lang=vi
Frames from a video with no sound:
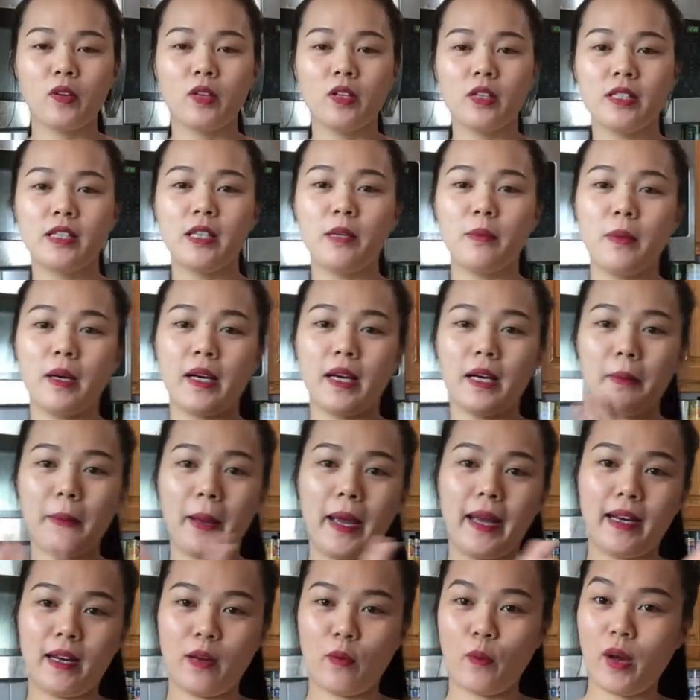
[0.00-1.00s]
người, chào mừng các
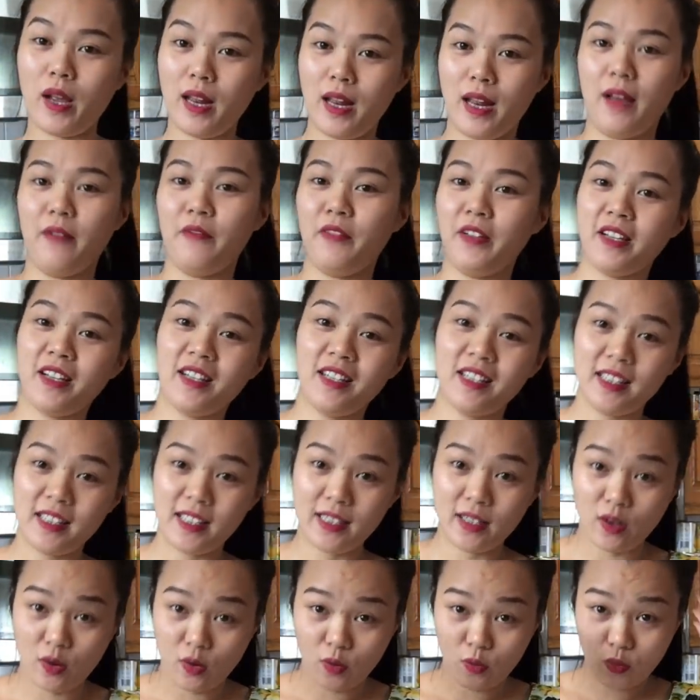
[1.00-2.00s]
bạn đã quay lại với kênh
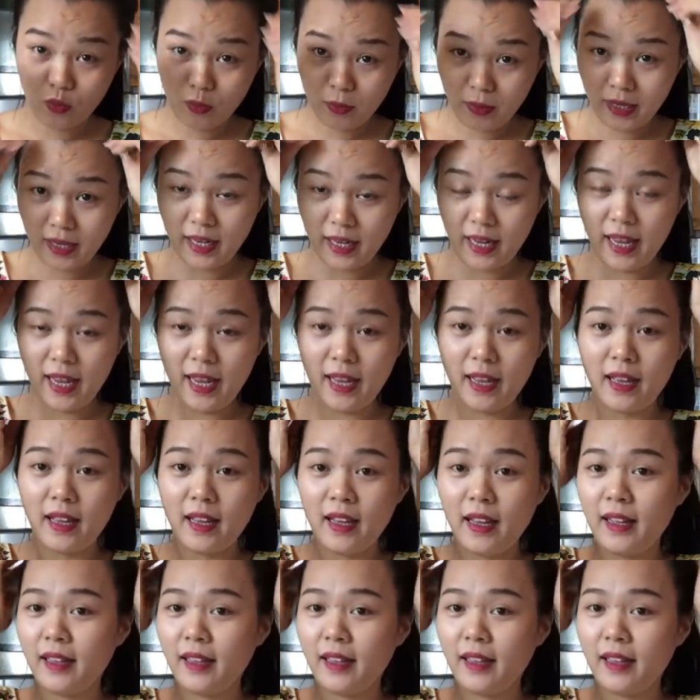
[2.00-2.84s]
channel của Minh nha.